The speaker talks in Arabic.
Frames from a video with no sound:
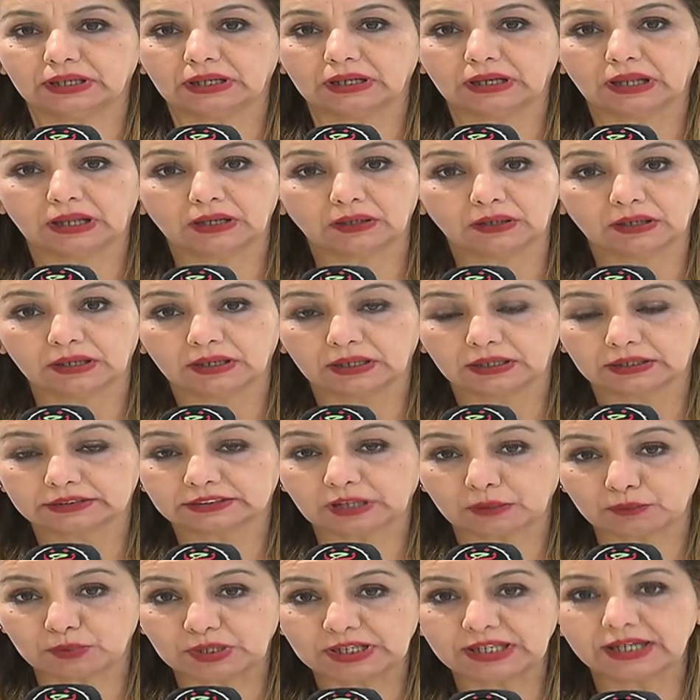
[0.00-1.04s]

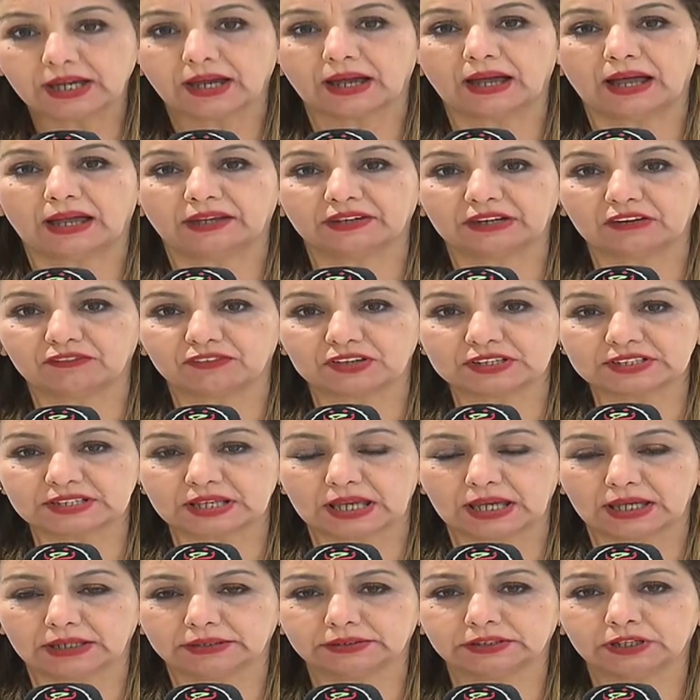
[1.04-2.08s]
التبليغ عن
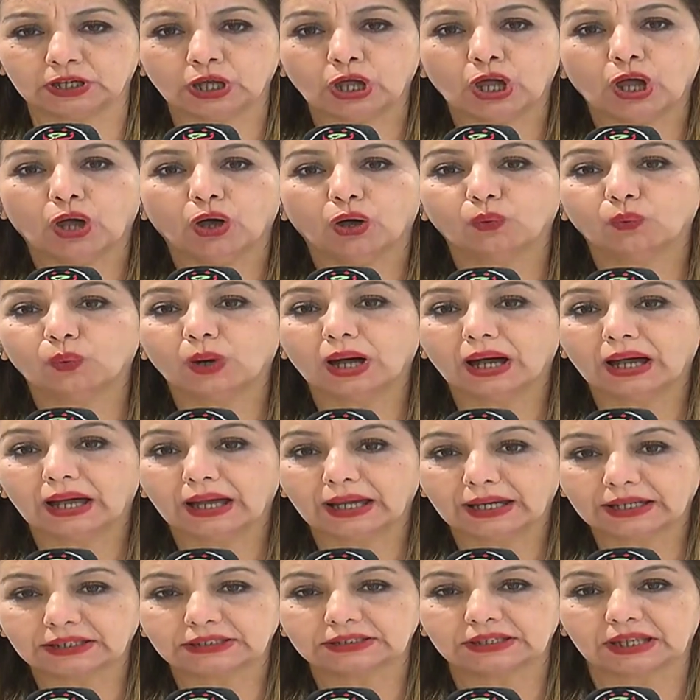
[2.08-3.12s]
الفساد
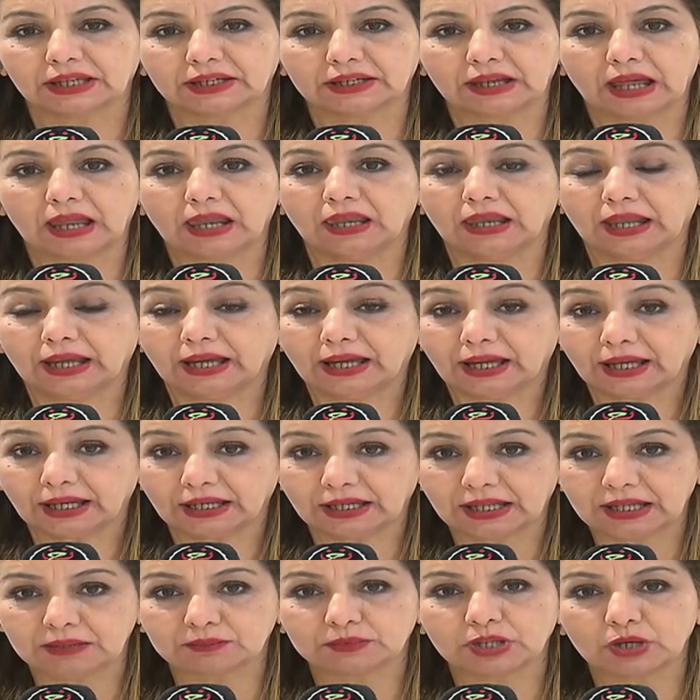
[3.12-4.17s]
وأيضا
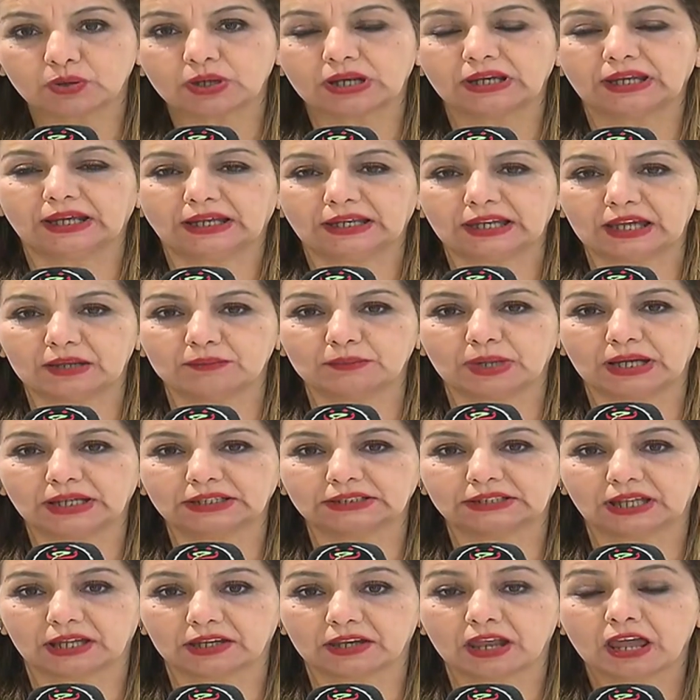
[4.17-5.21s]
الإعلام دور الإعلام
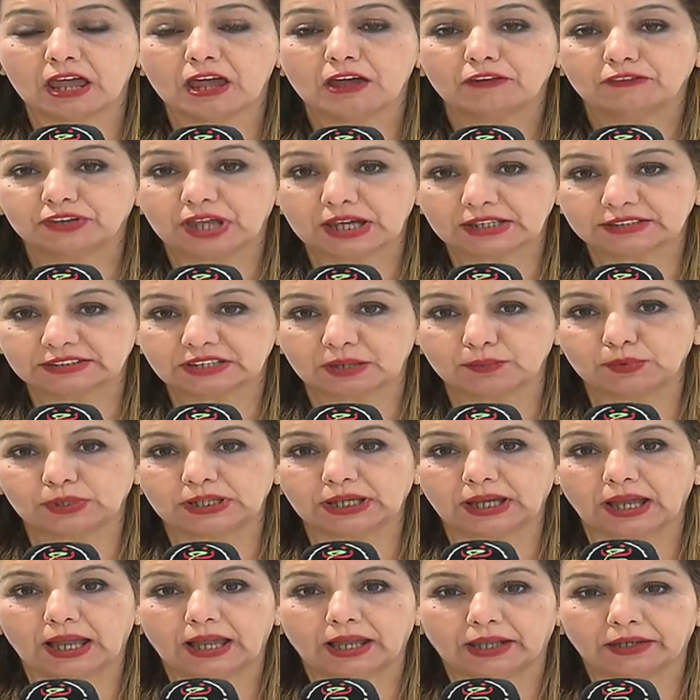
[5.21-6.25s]
أيضا في
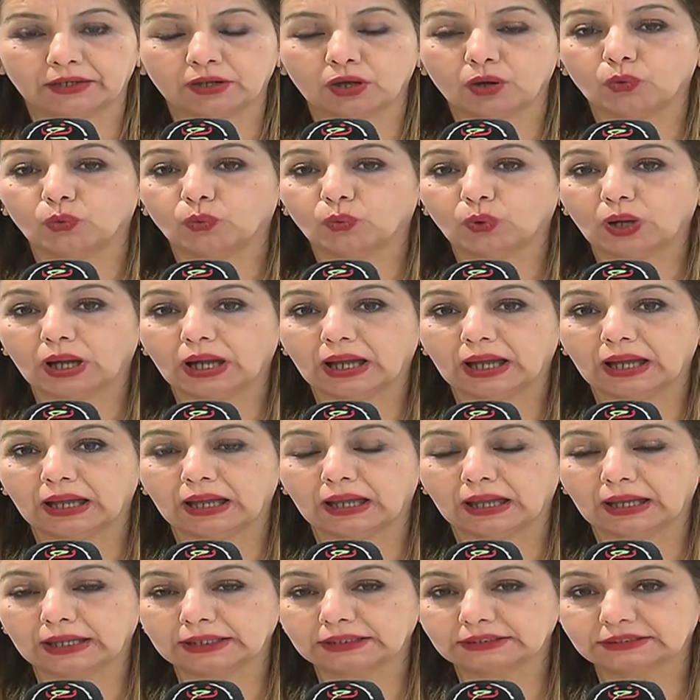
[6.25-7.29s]
التبليغ عنه
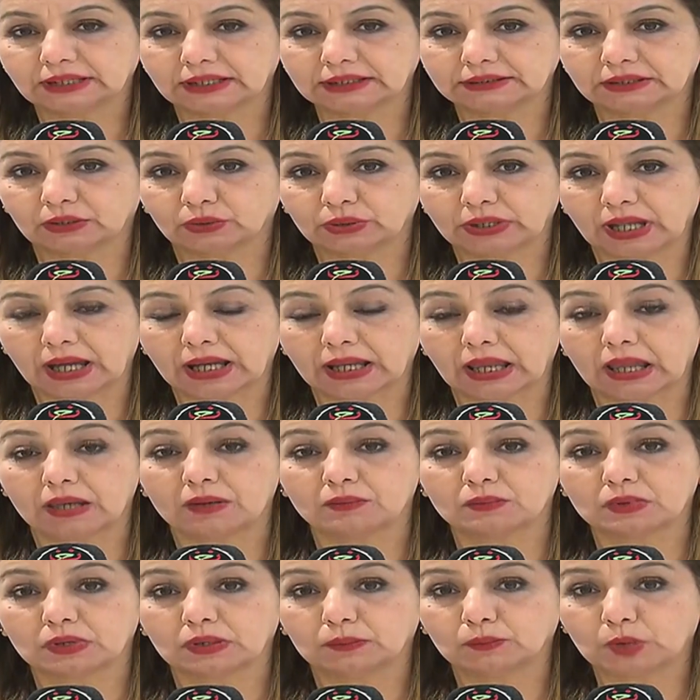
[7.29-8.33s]
وأيضا هناك
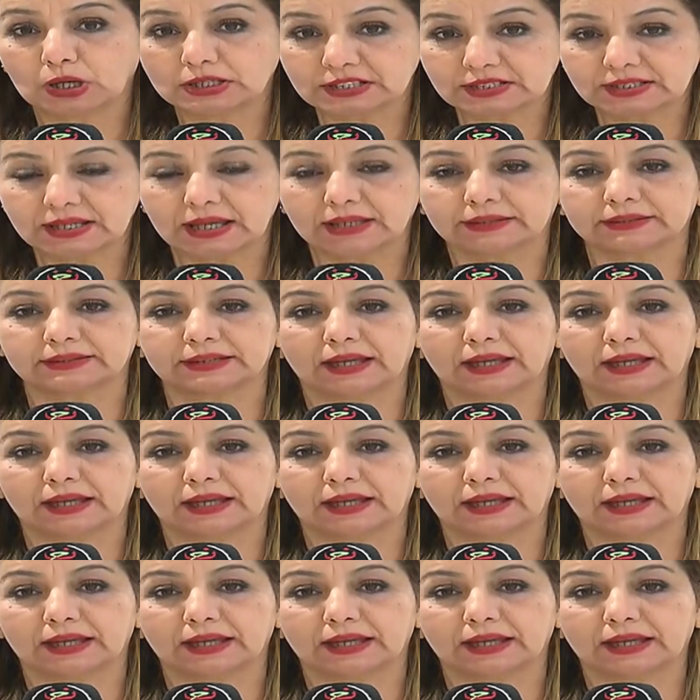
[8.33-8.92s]
المؤسسات